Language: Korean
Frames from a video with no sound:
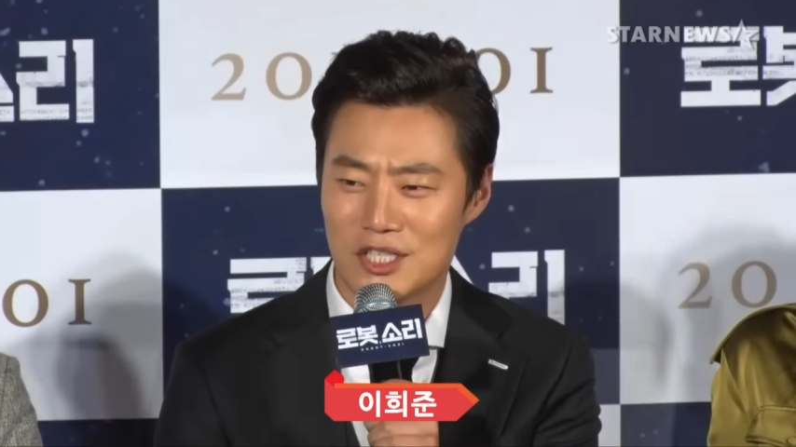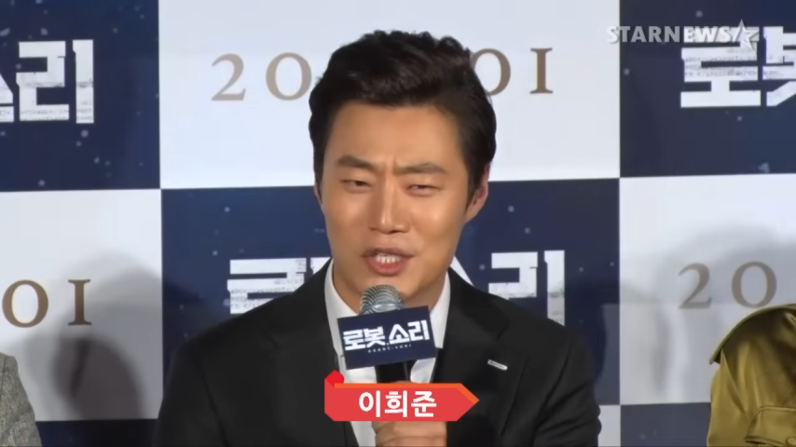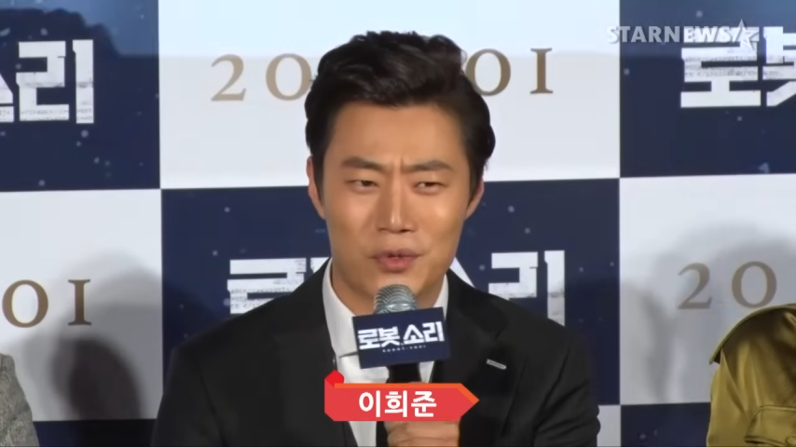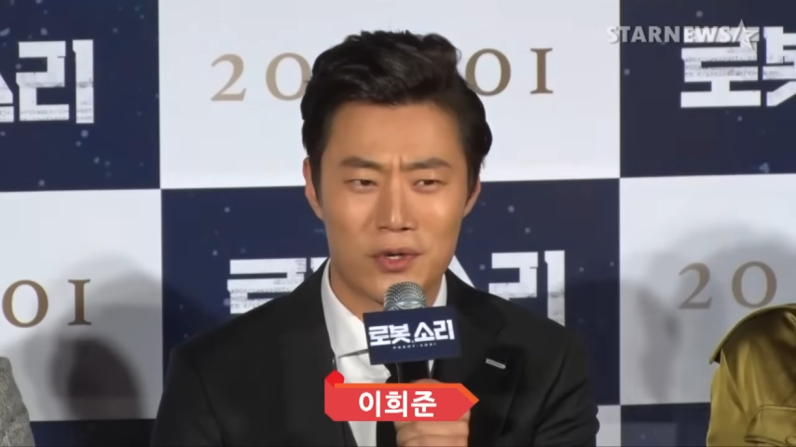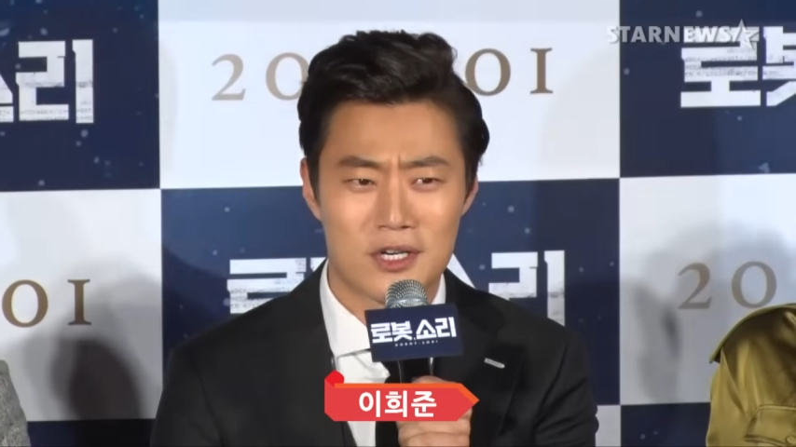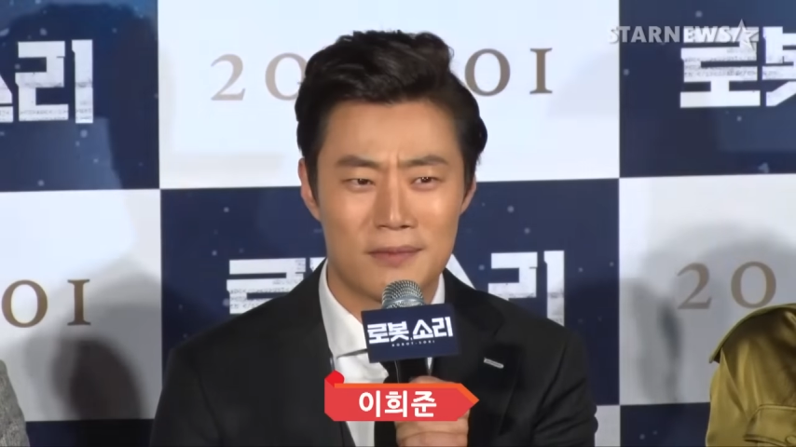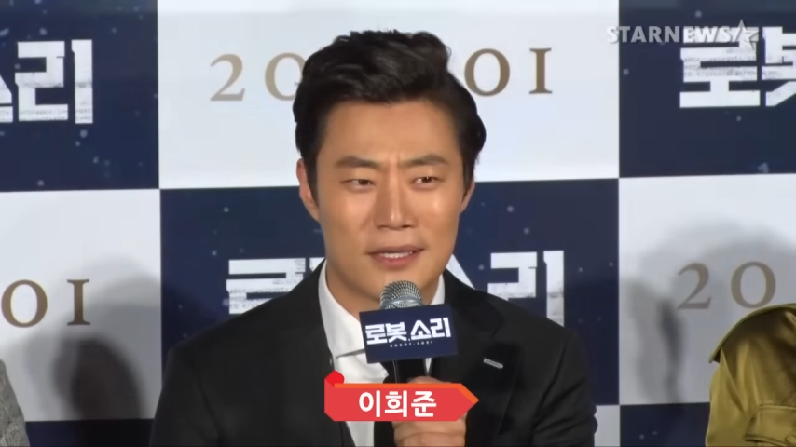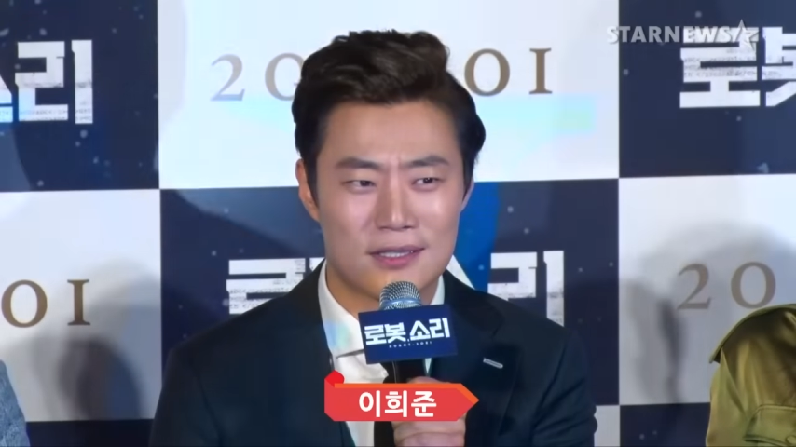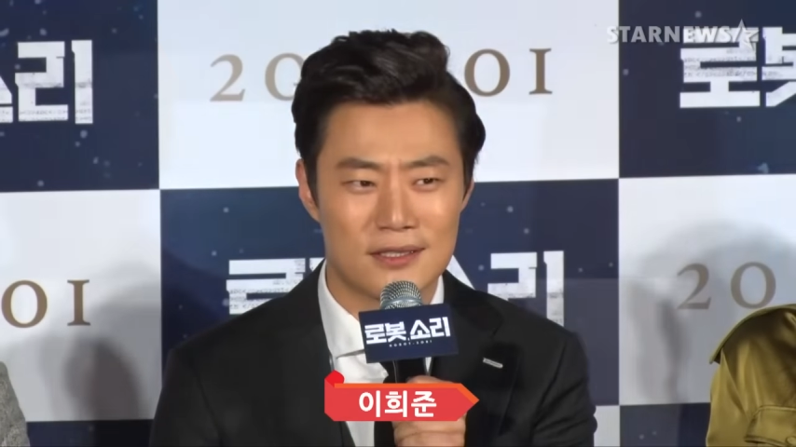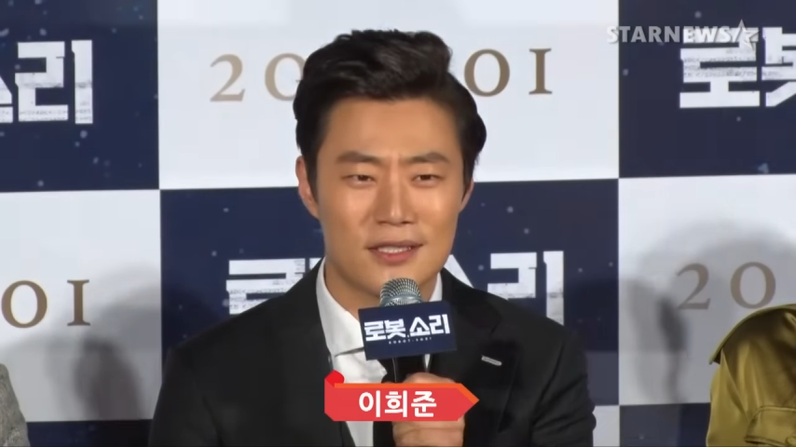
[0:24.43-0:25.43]
진호 역을
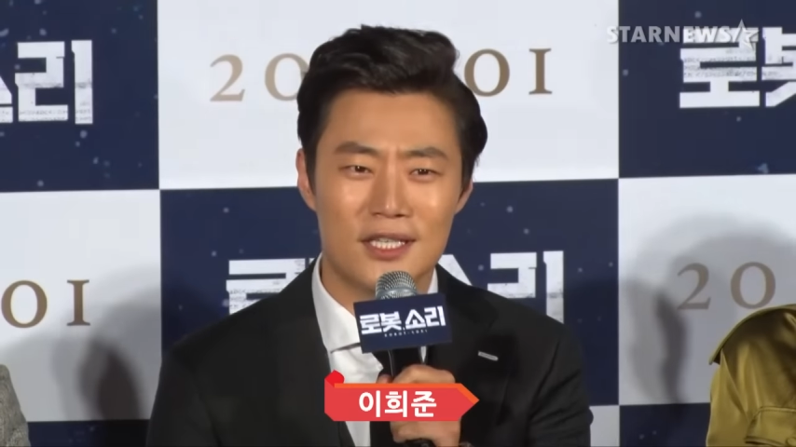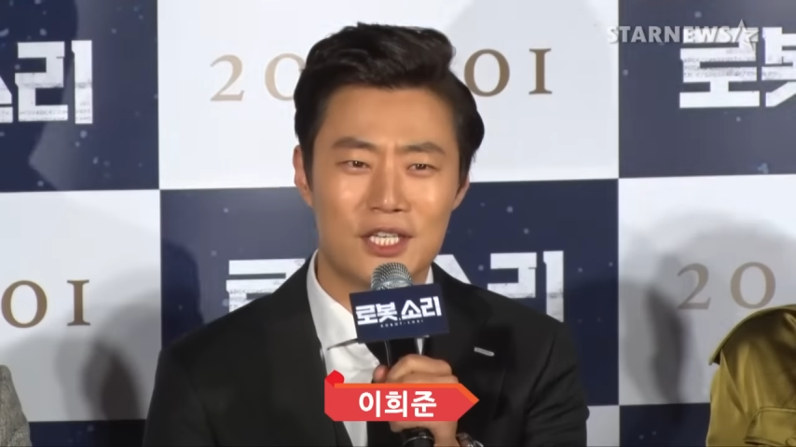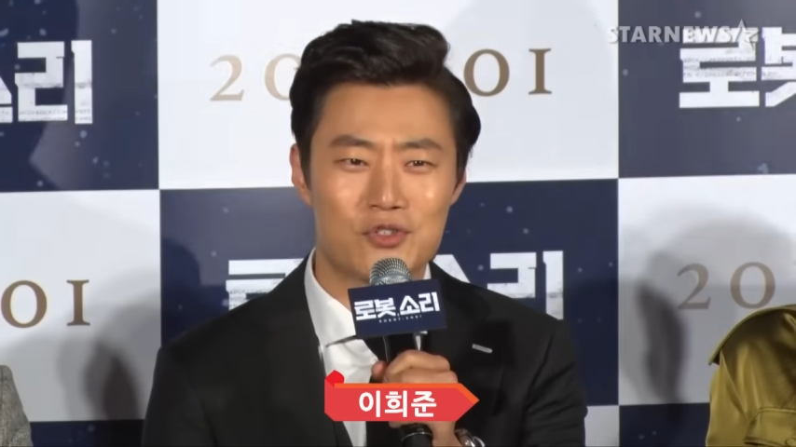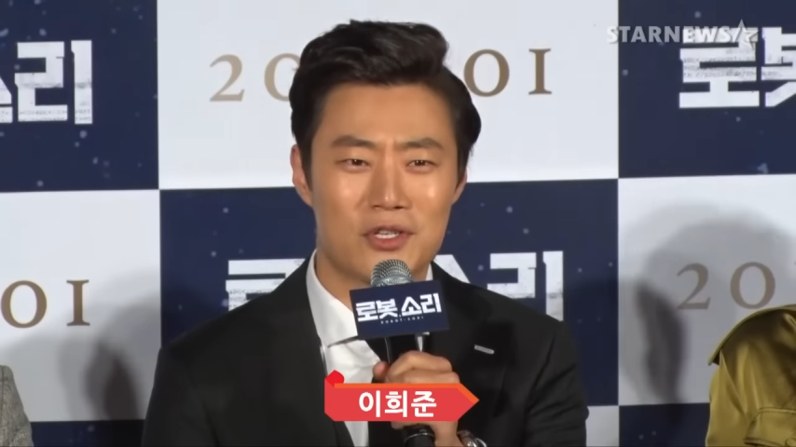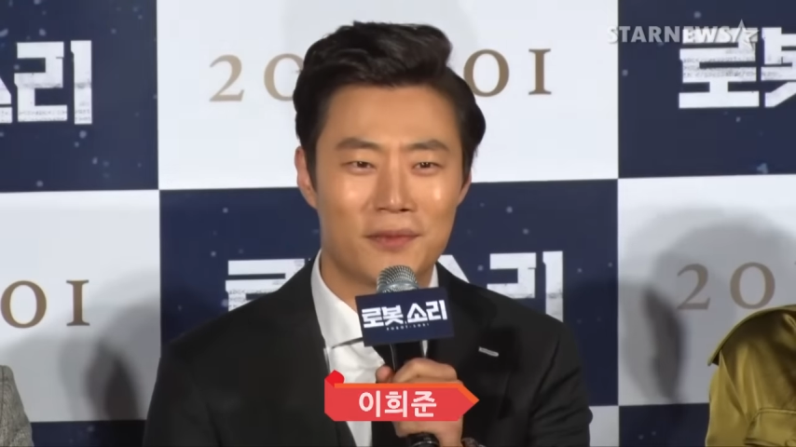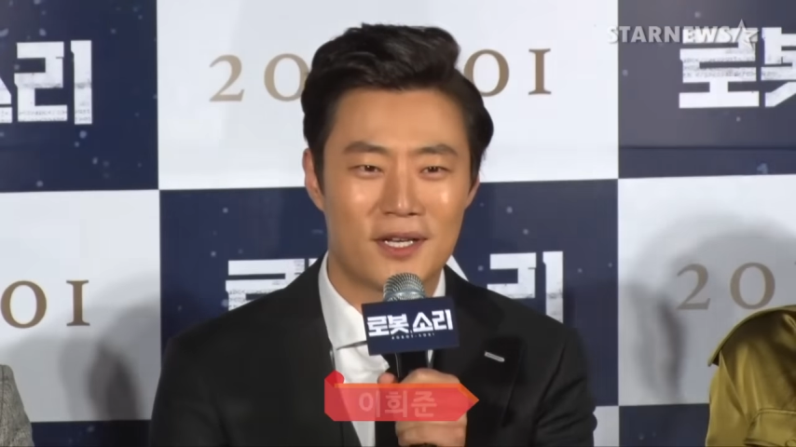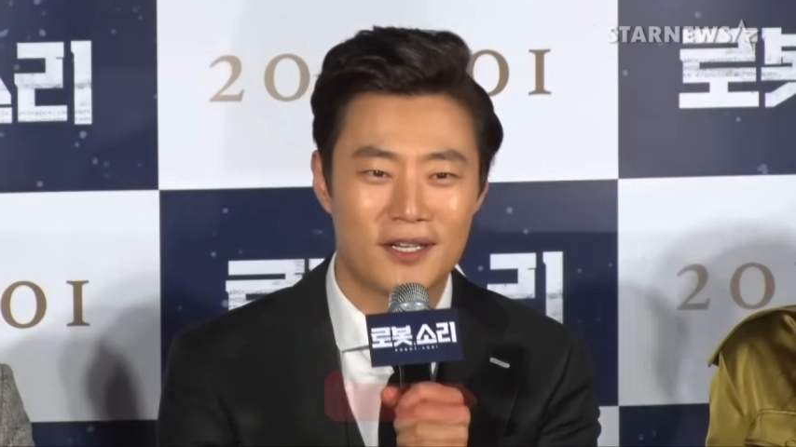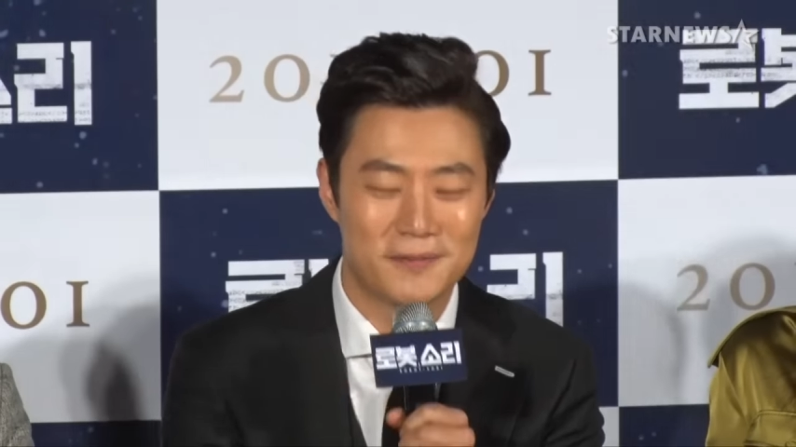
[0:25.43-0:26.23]
맡은 이희준입니다.